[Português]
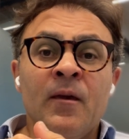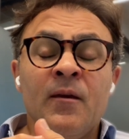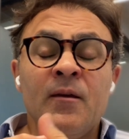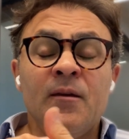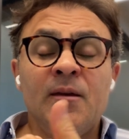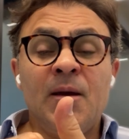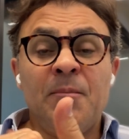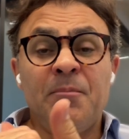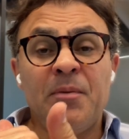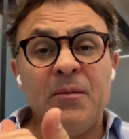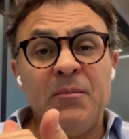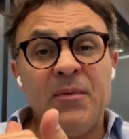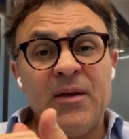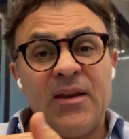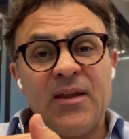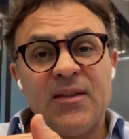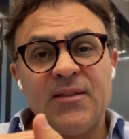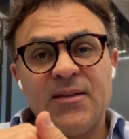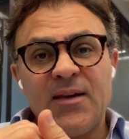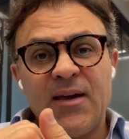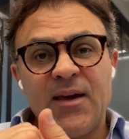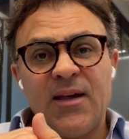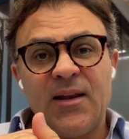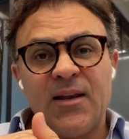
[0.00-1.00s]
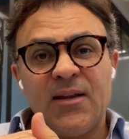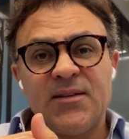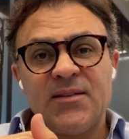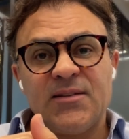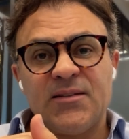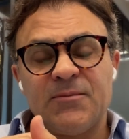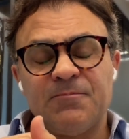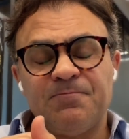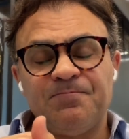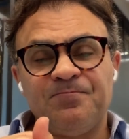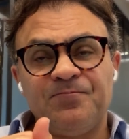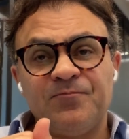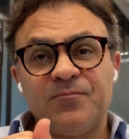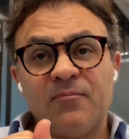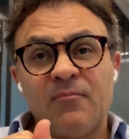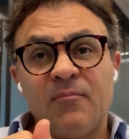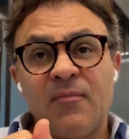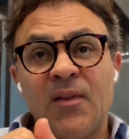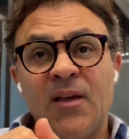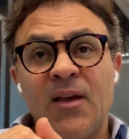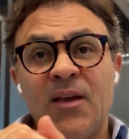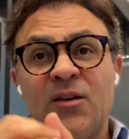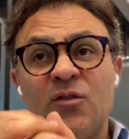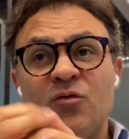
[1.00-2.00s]
E a primeira delas
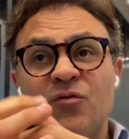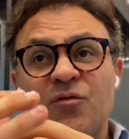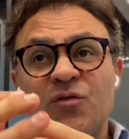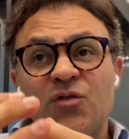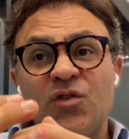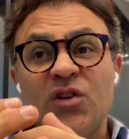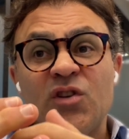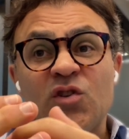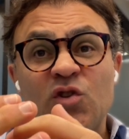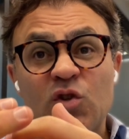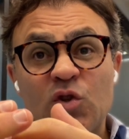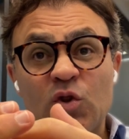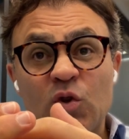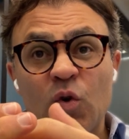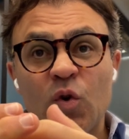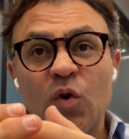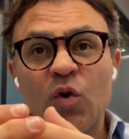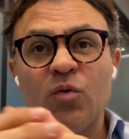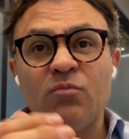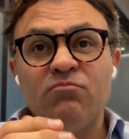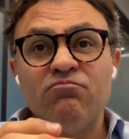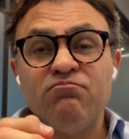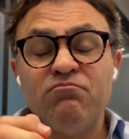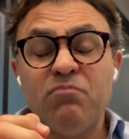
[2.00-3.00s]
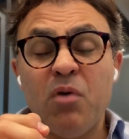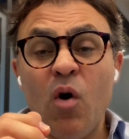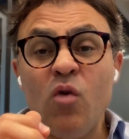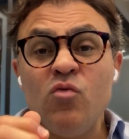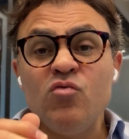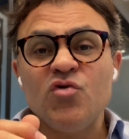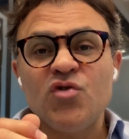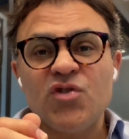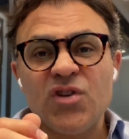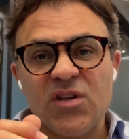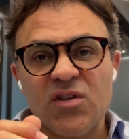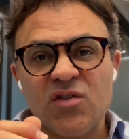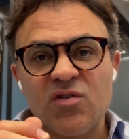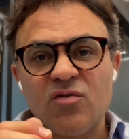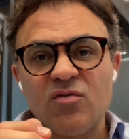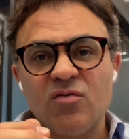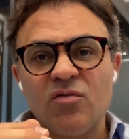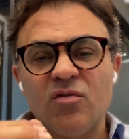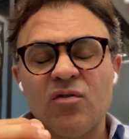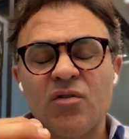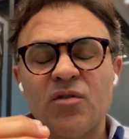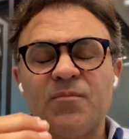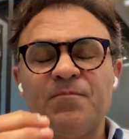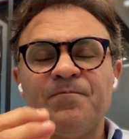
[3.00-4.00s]
é que o gestor, um bom
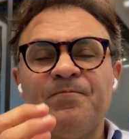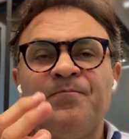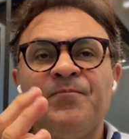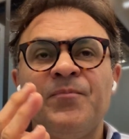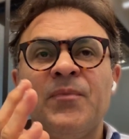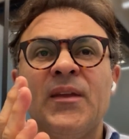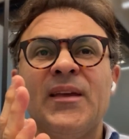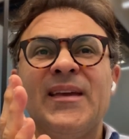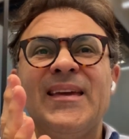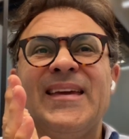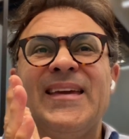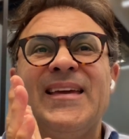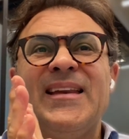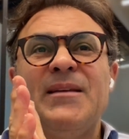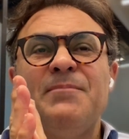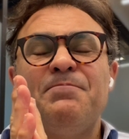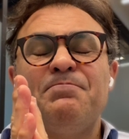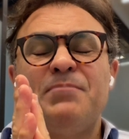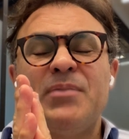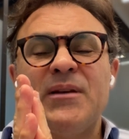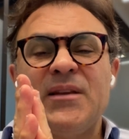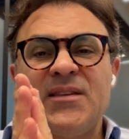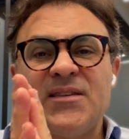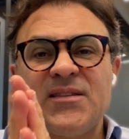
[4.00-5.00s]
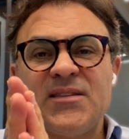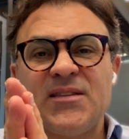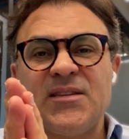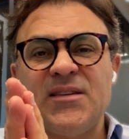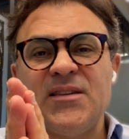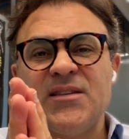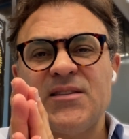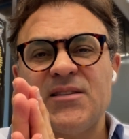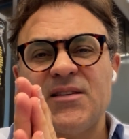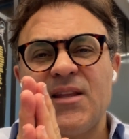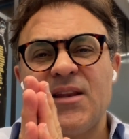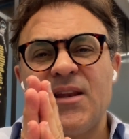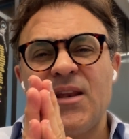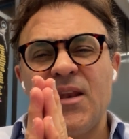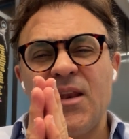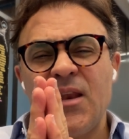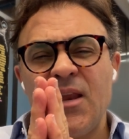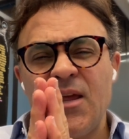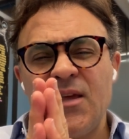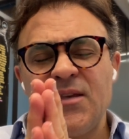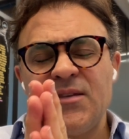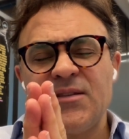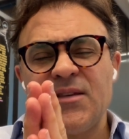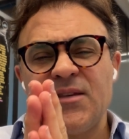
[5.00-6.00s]
gestor, ele precisa
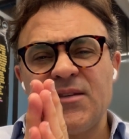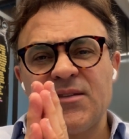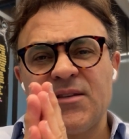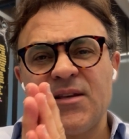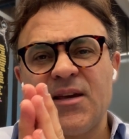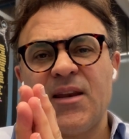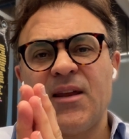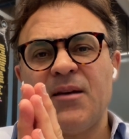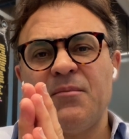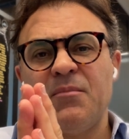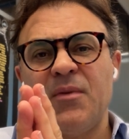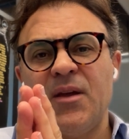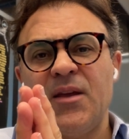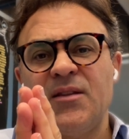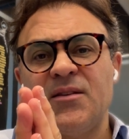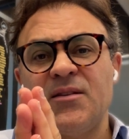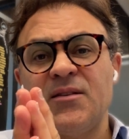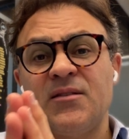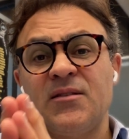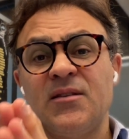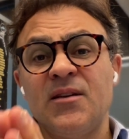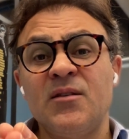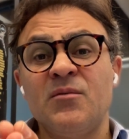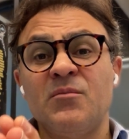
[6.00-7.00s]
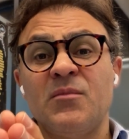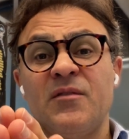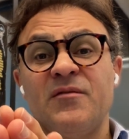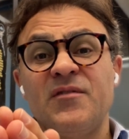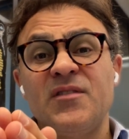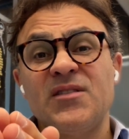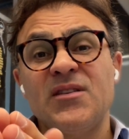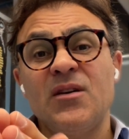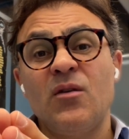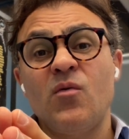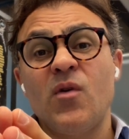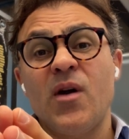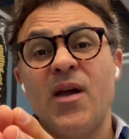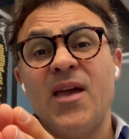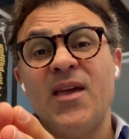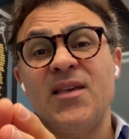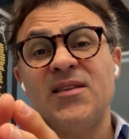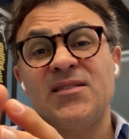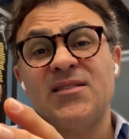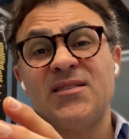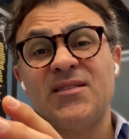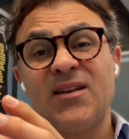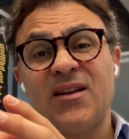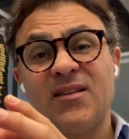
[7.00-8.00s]
necessariamente ter uma visão
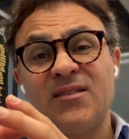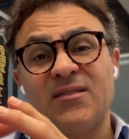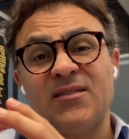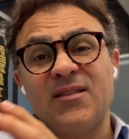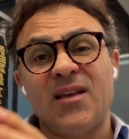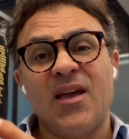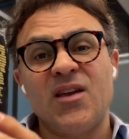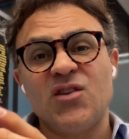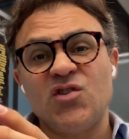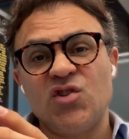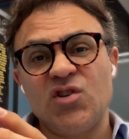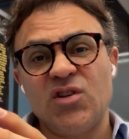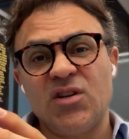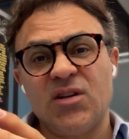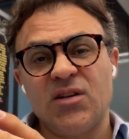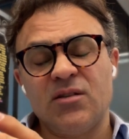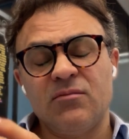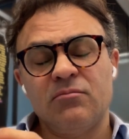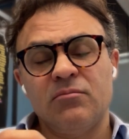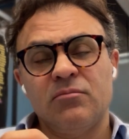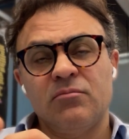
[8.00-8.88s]
estratégica.